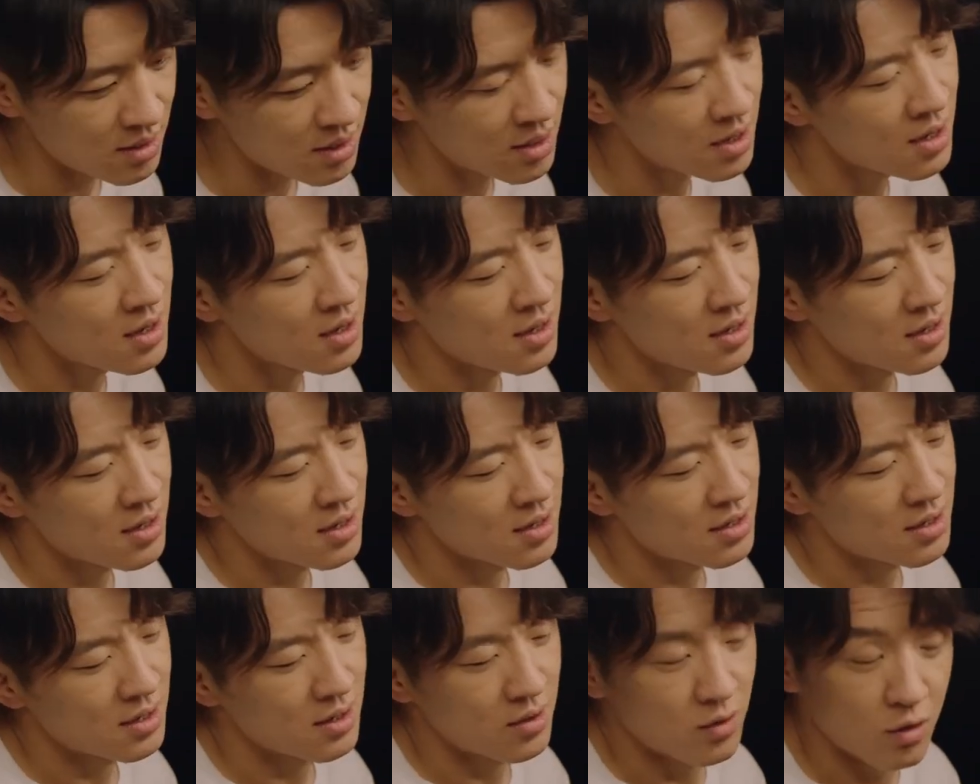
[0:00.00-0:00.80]

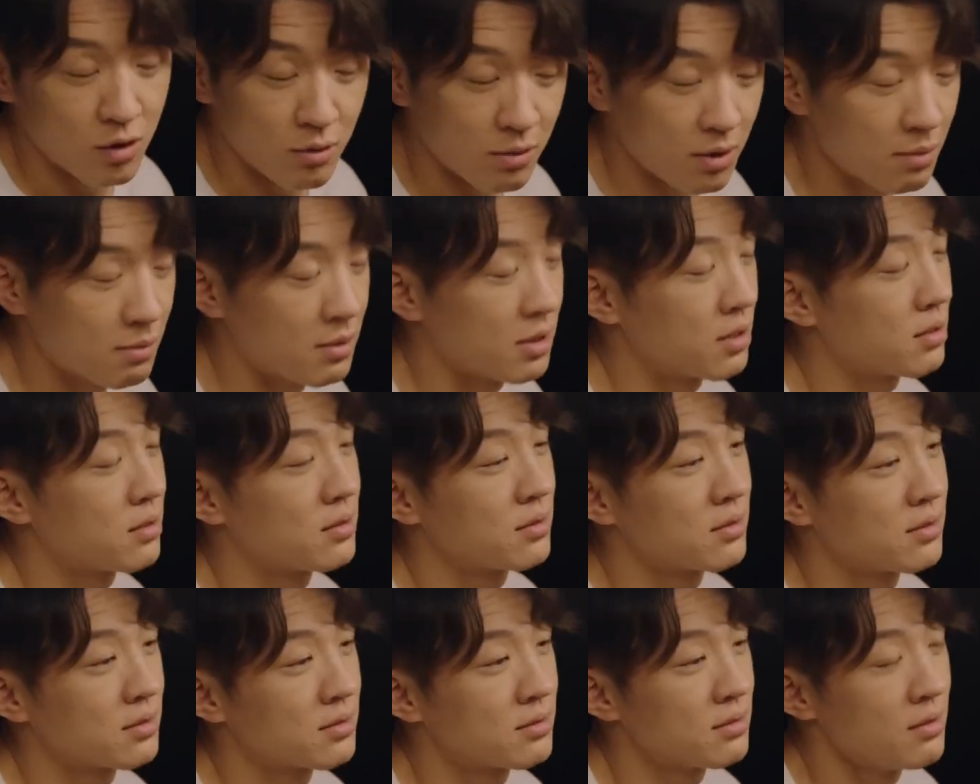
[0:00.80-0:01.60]
陆明明，
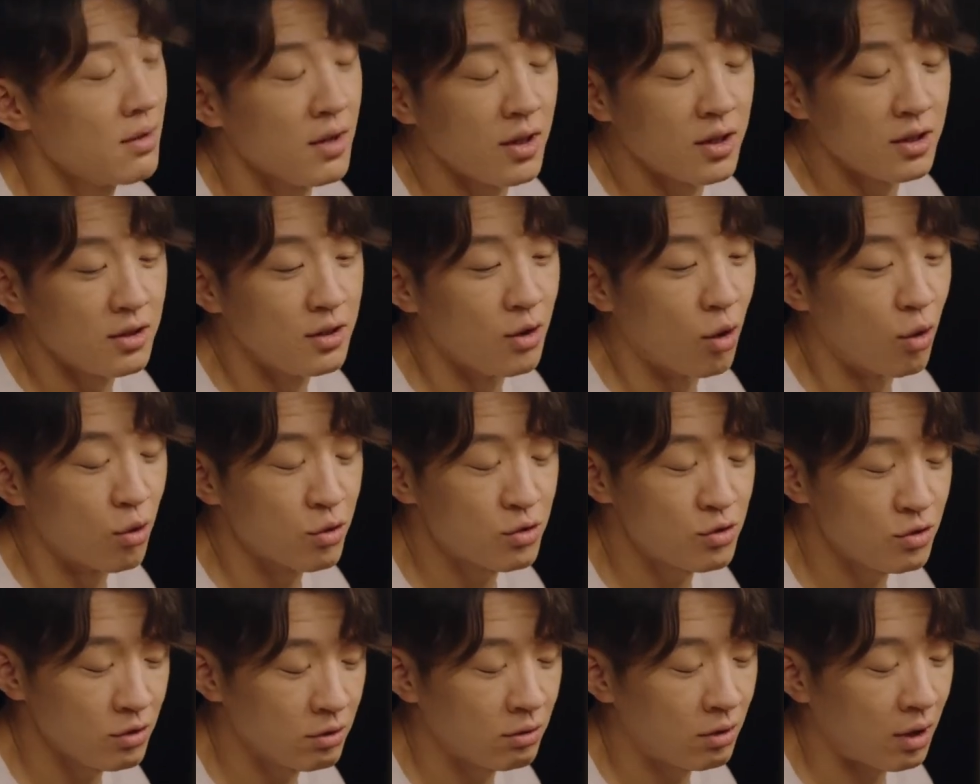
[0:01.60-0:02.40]
有
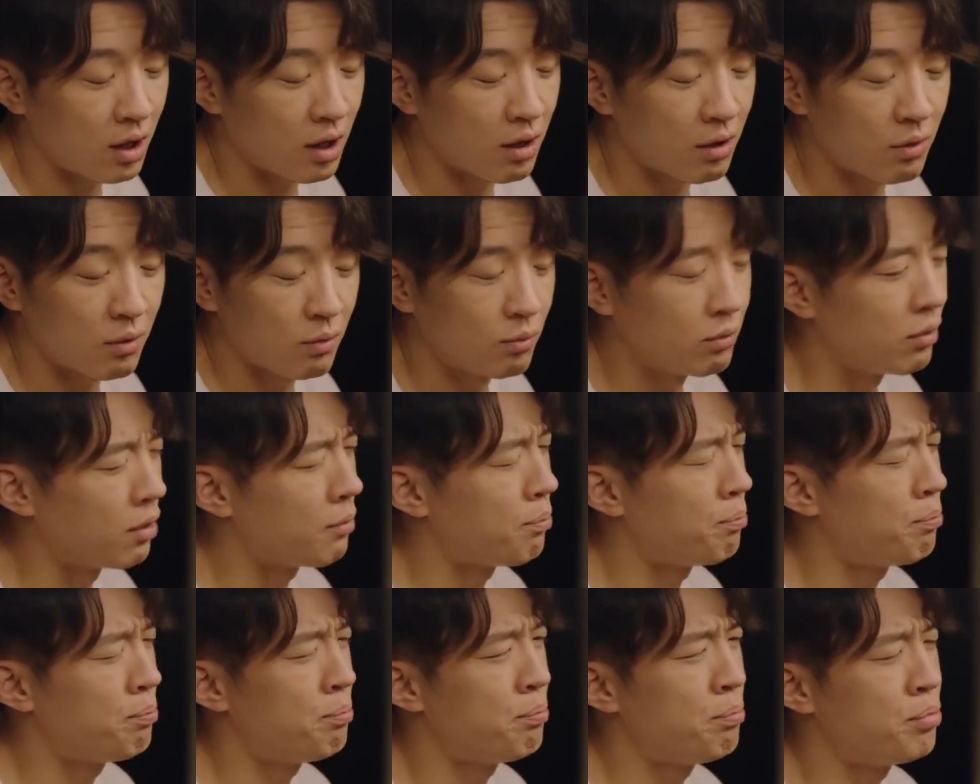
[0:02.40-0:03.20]
句话我
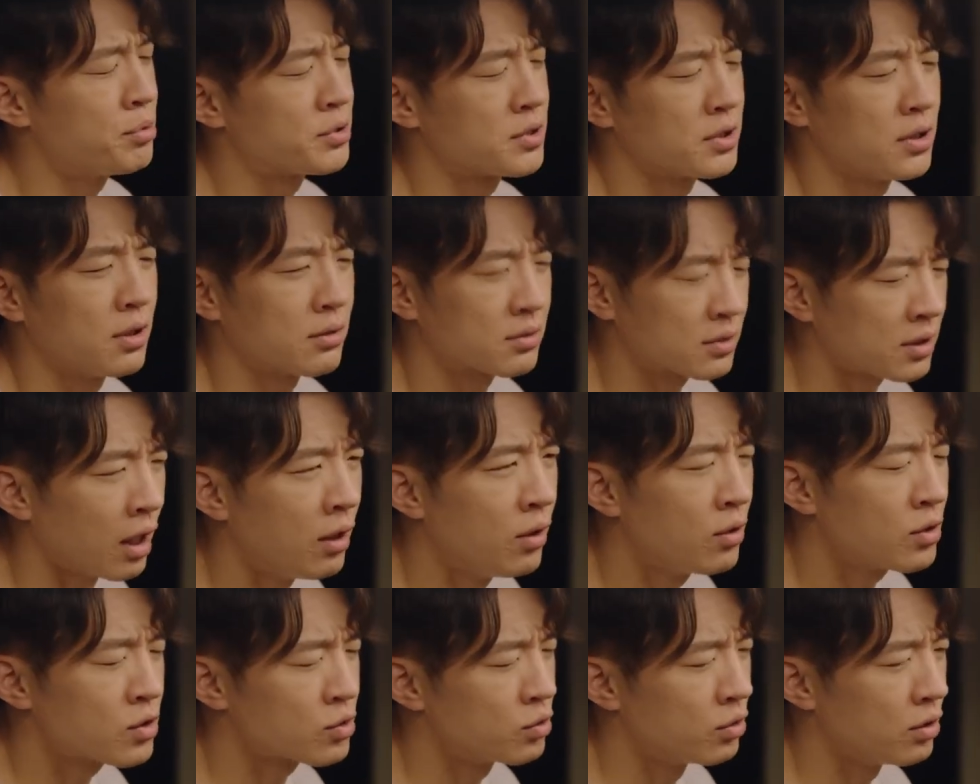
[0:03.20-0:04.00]
不知道
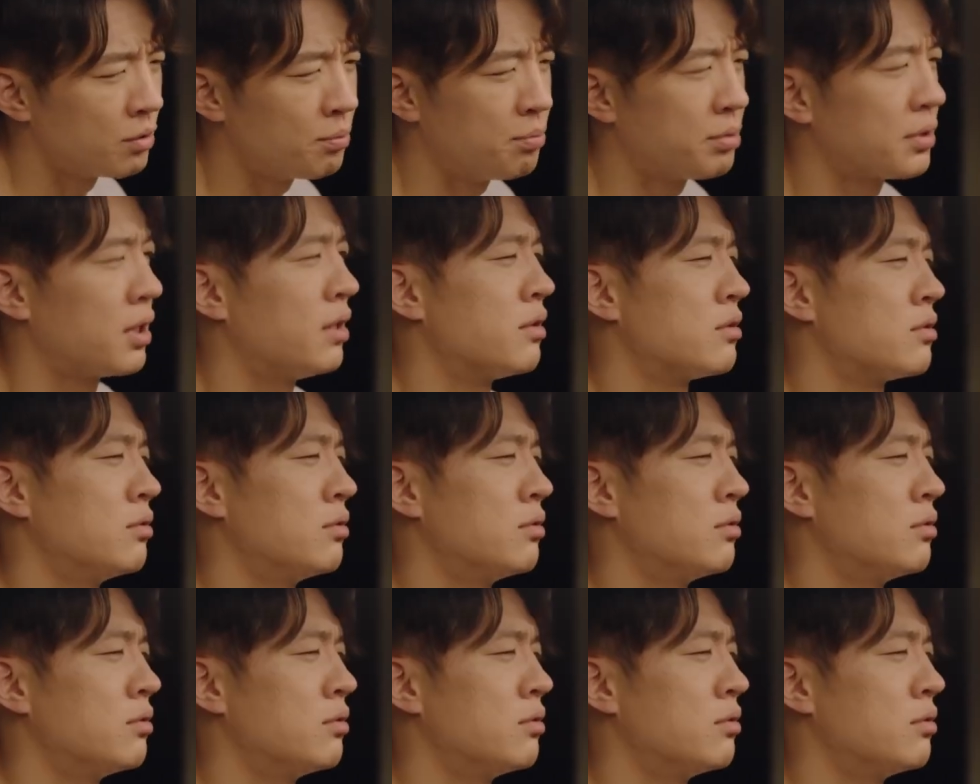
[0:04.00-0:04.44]
当说不当